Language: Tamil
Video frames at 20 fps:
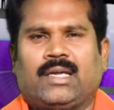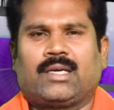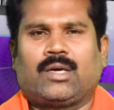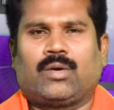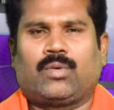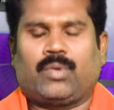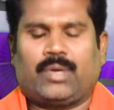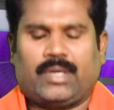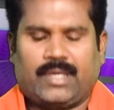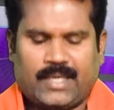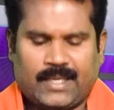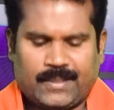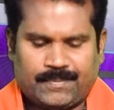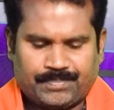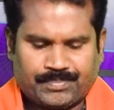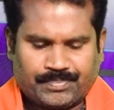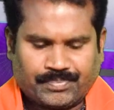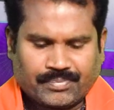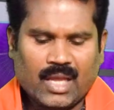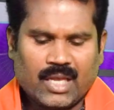இருக்கக்கூடிய
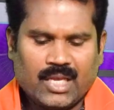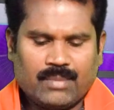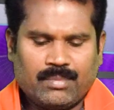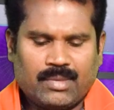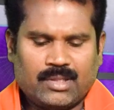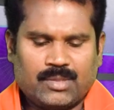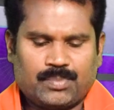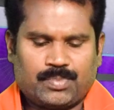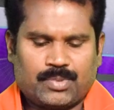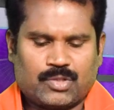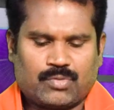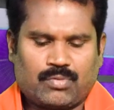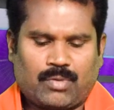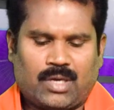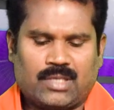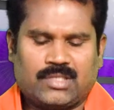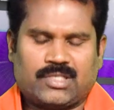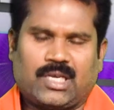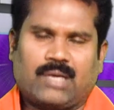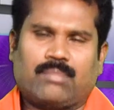இமந்த்
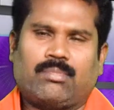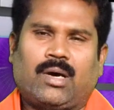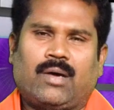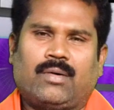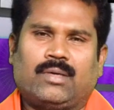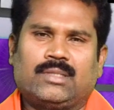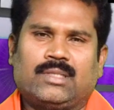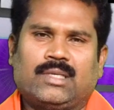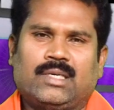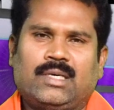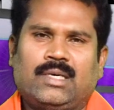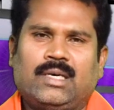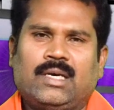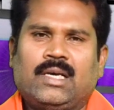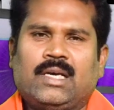பிஸ்வால் சர்மா வந்து